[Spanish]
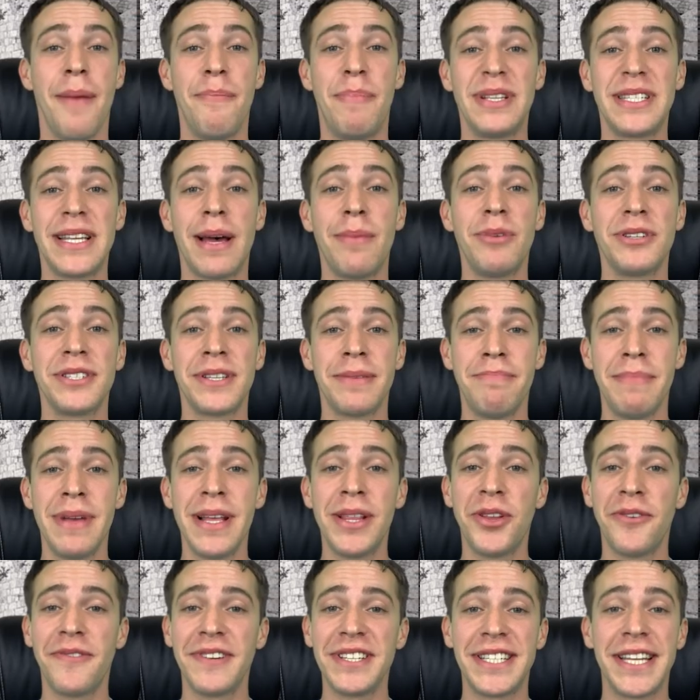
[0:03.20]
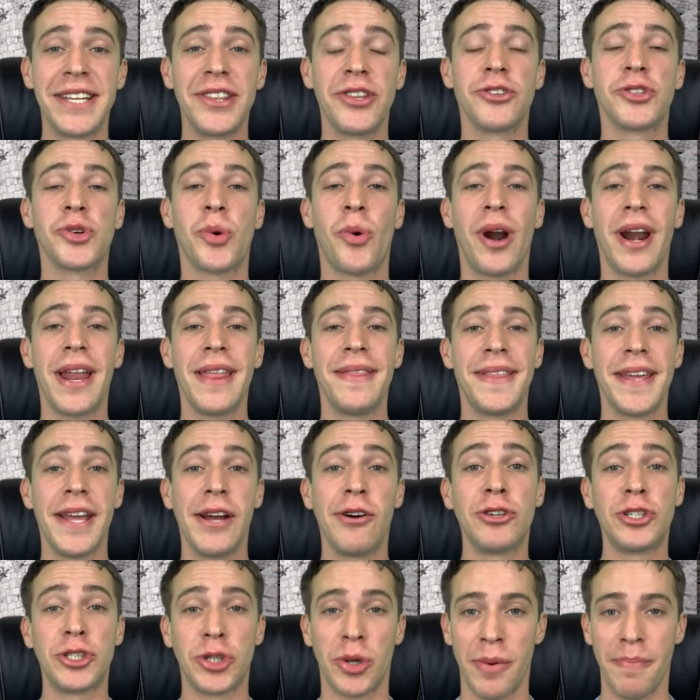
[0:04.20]
Empezamos en
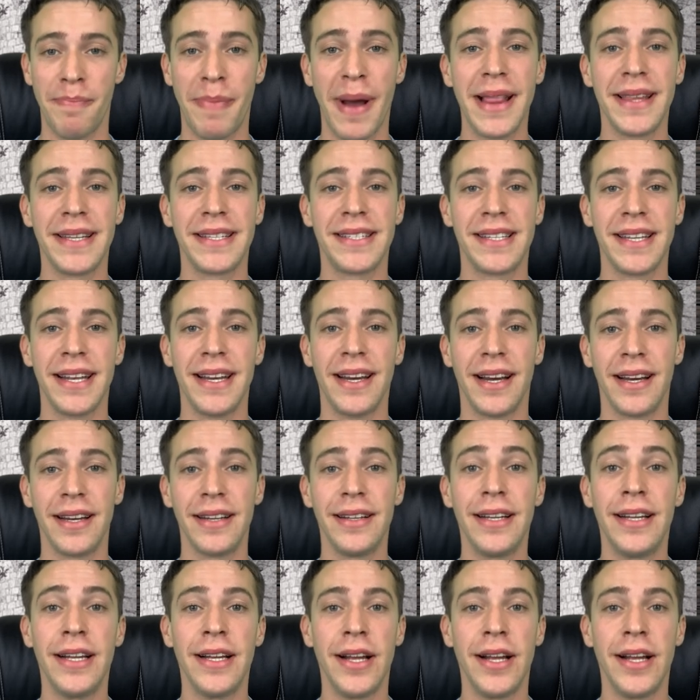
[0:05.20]
1948 en Palestina,